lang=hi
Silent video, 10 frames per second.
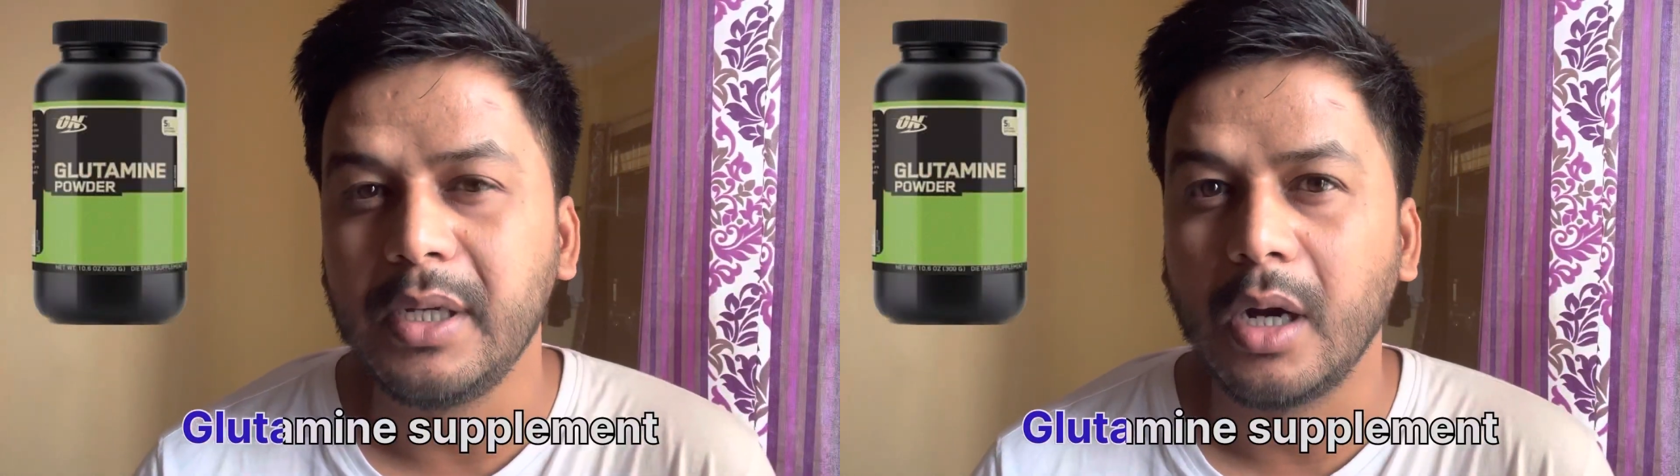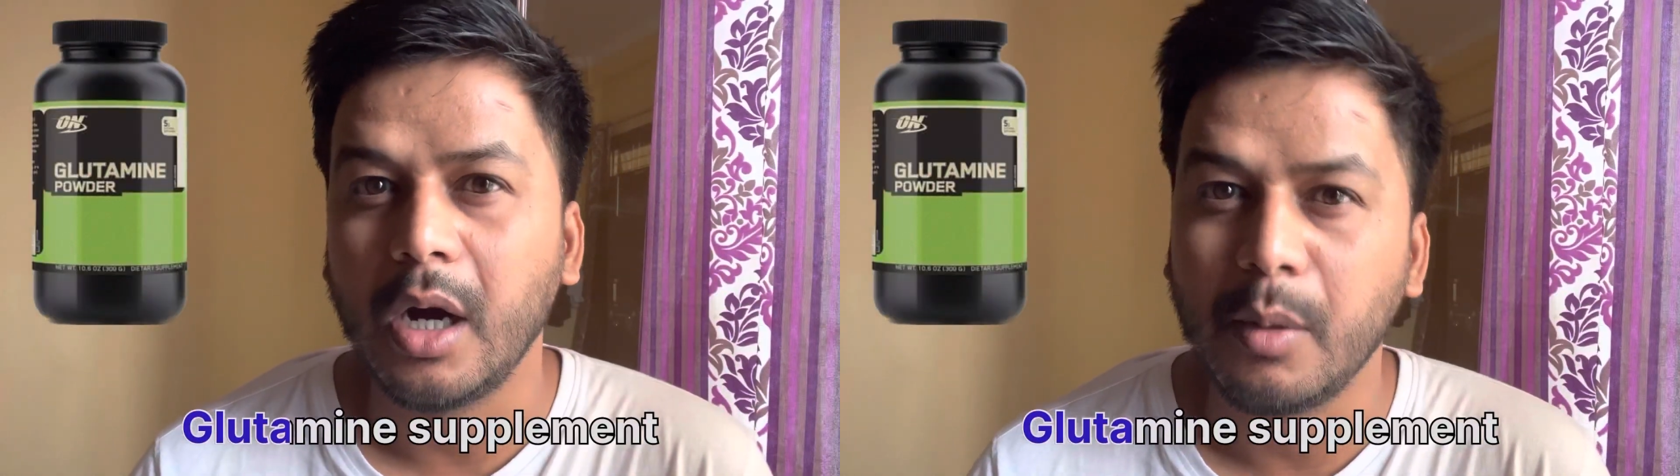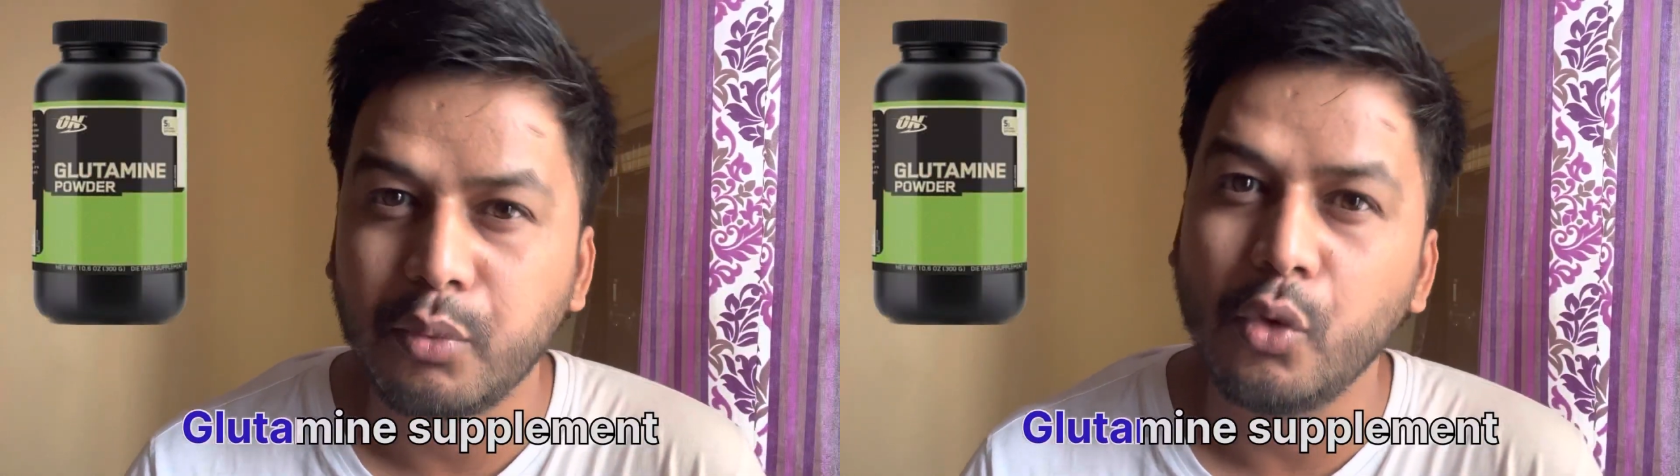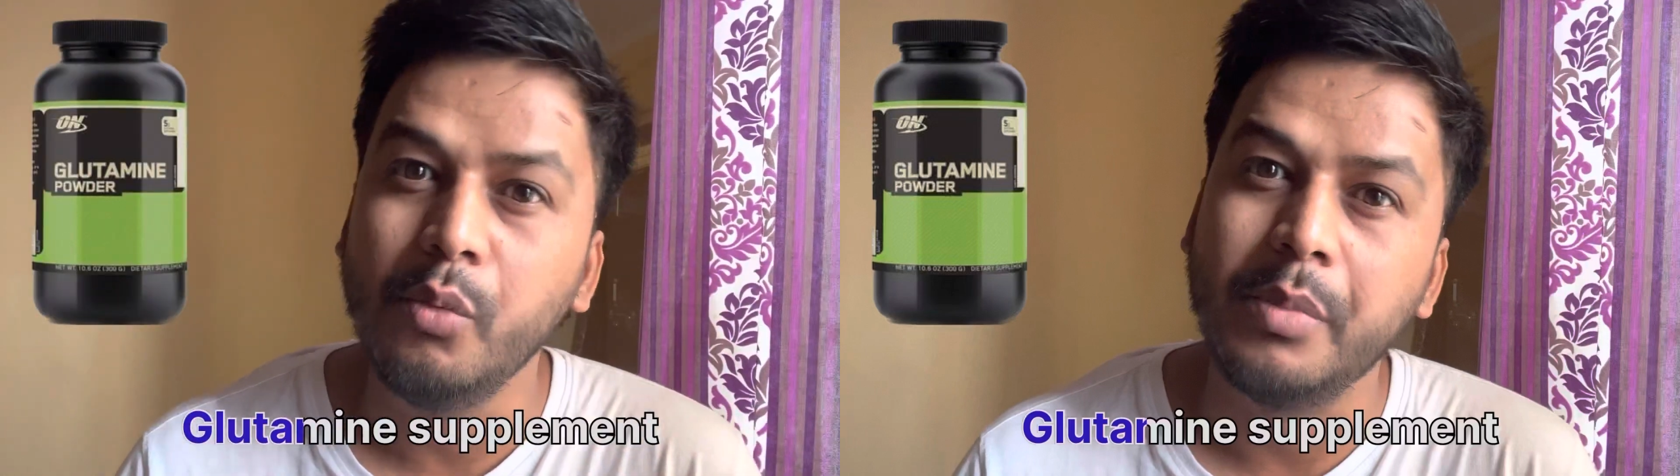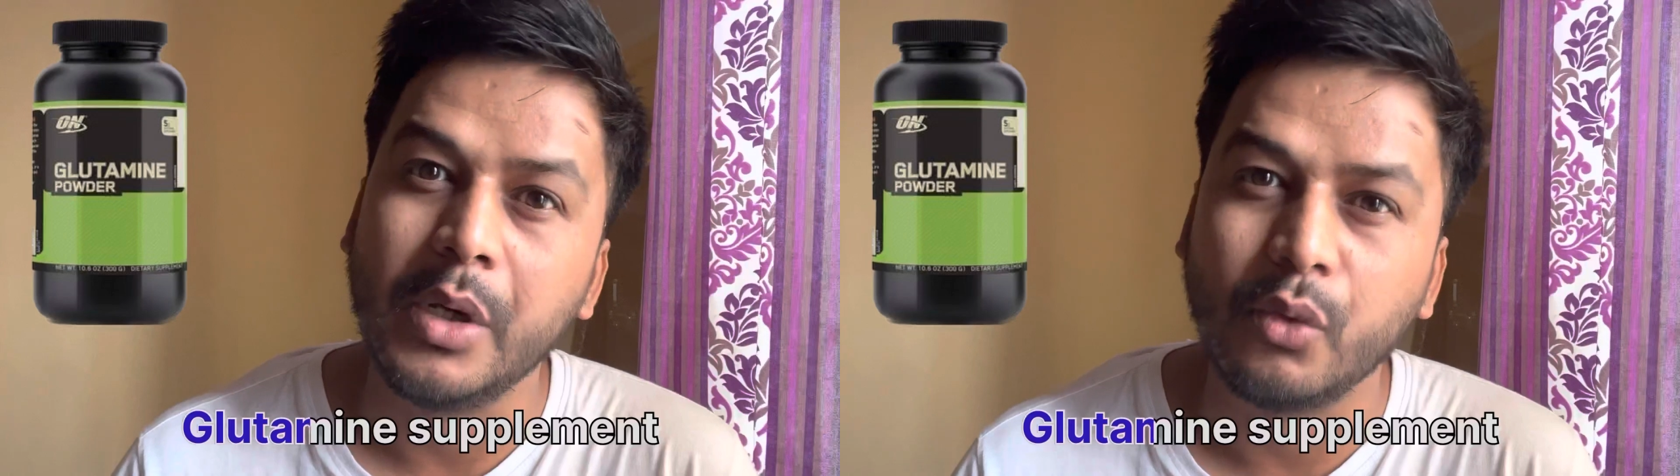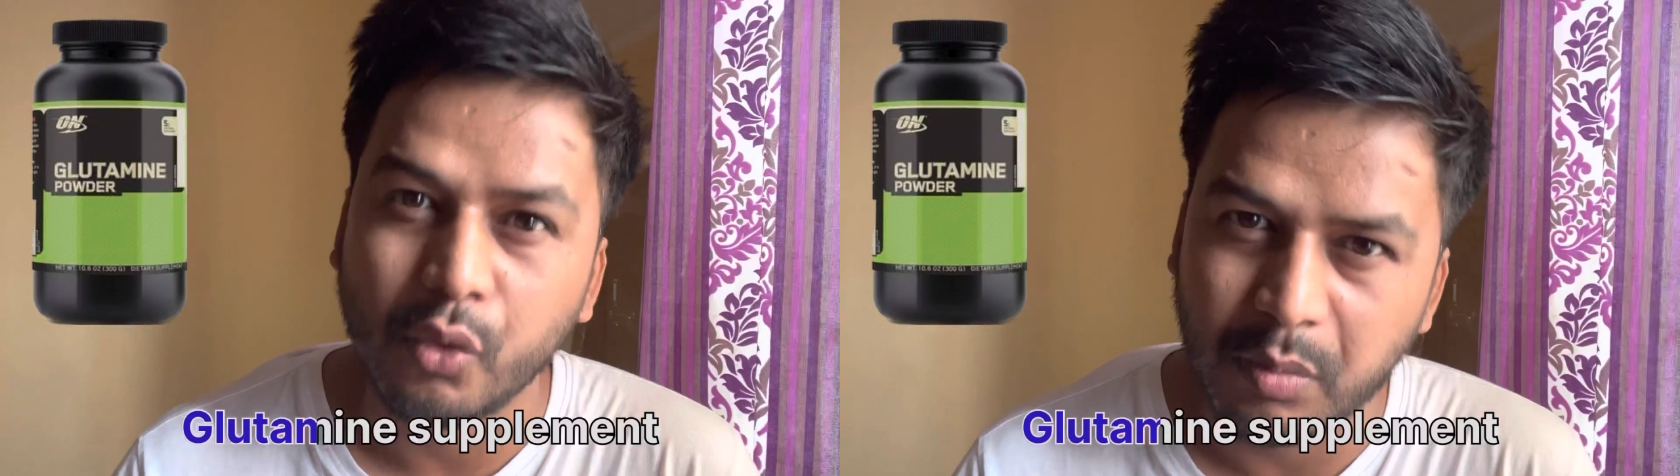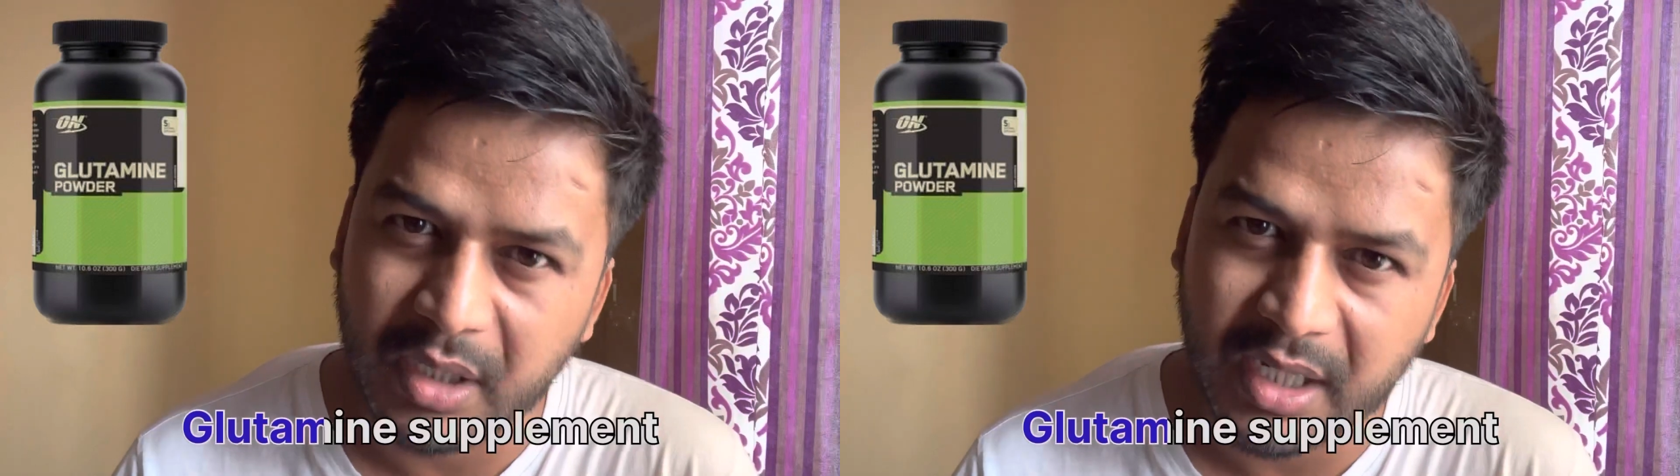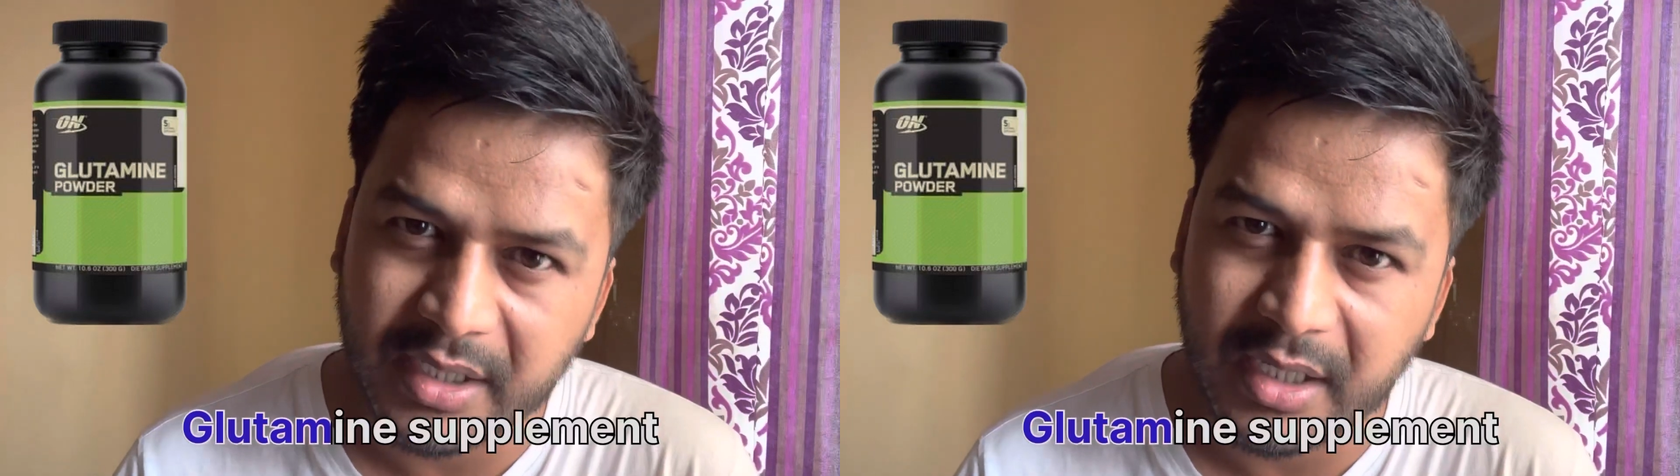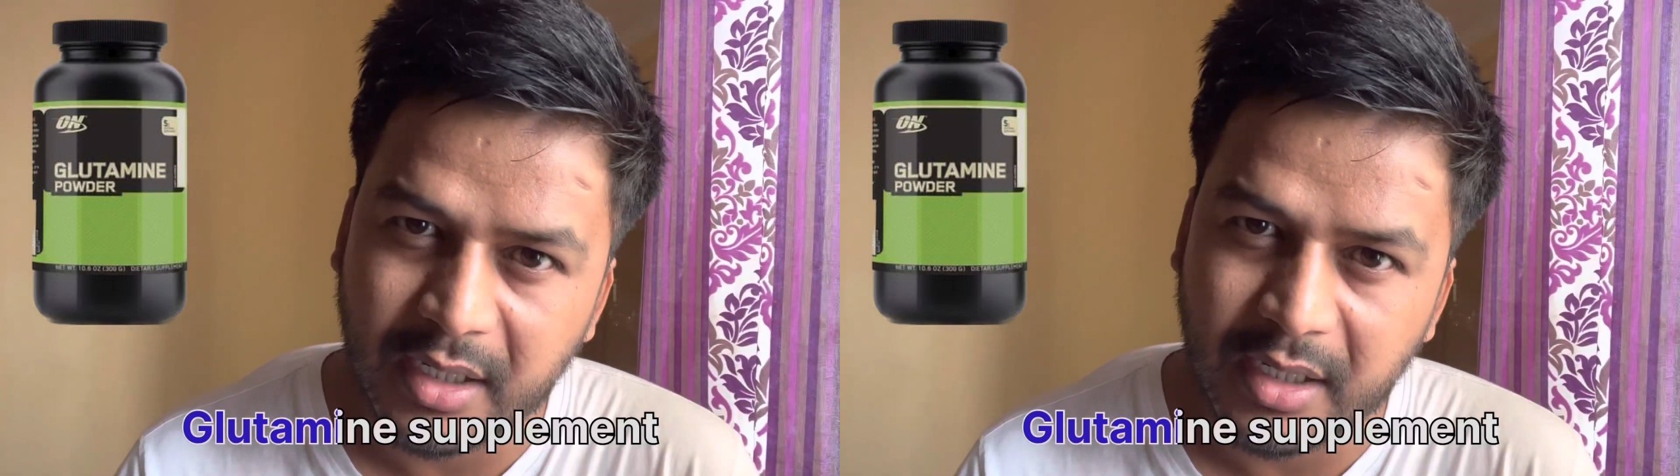आपको बेवकूफ़ बना रही